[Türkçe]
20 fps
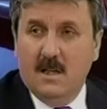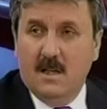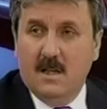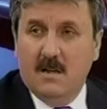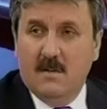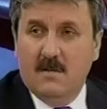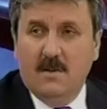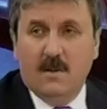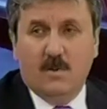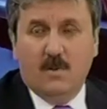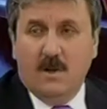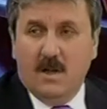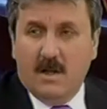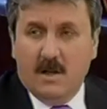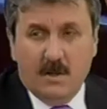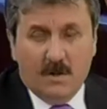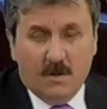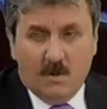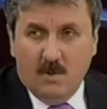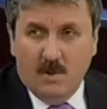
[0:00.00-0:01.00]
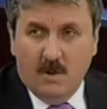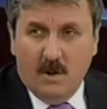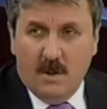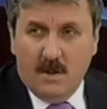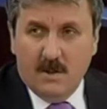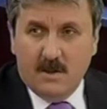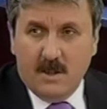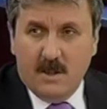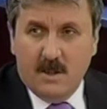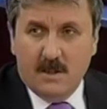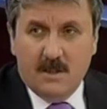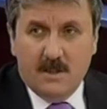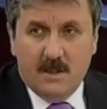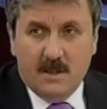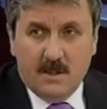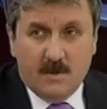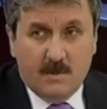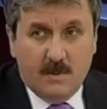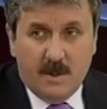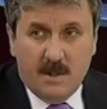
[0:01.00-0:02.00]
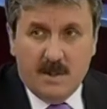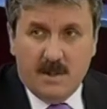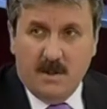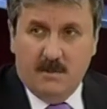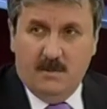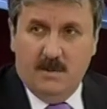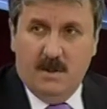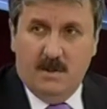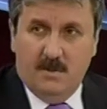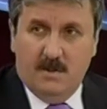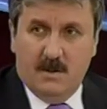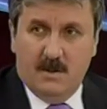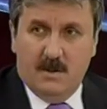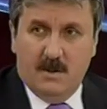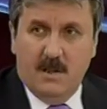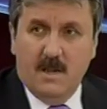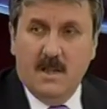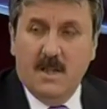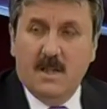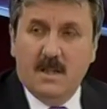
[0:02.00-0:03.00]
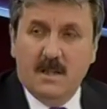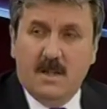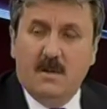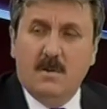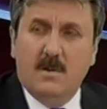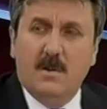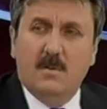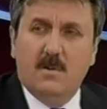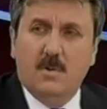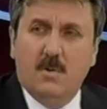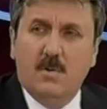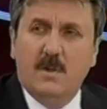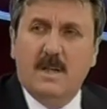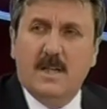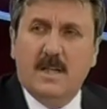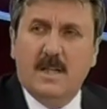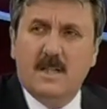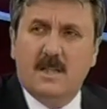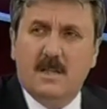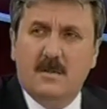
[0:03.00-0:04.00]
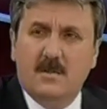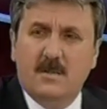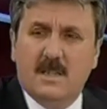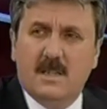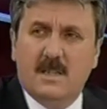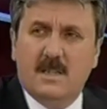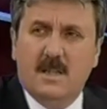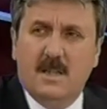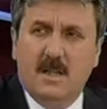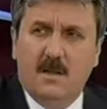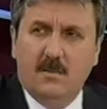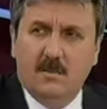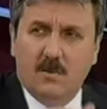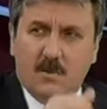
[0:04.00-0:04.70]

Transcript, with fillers: veto hakkını kullanacağı için hiçbir iş yapılamazdı. Peki Tamamen önüne geçilmek istenen bu.